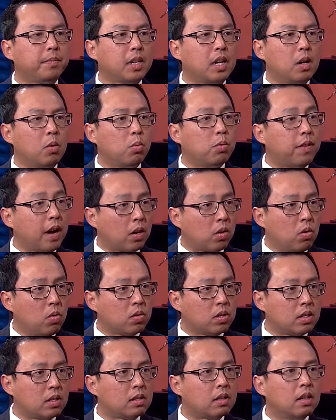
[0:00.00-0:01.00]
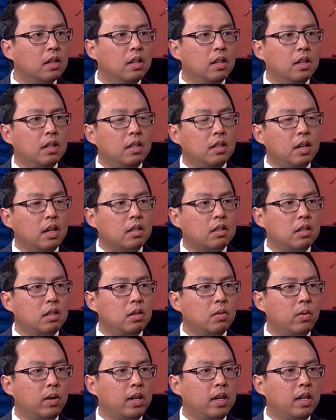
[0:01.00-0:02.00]
呃无法控制，也是
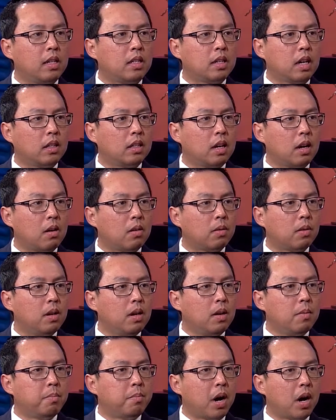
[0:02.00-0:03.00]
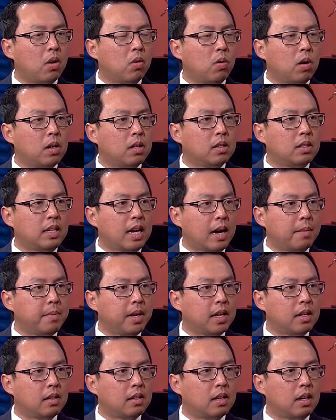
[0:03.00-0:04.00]
因为伤到膀胱下
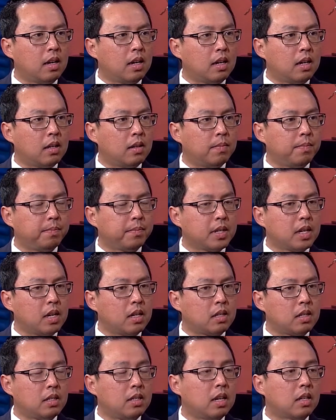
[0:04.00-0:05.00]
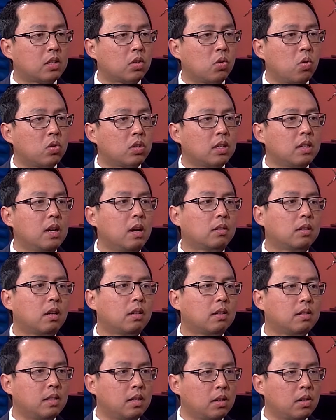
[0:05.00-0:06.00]
面，呃，呃，实际上是控制尿道的
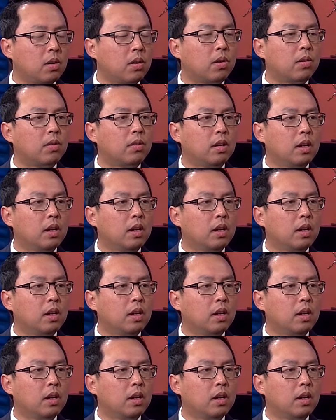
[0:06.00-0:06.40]
肌肉。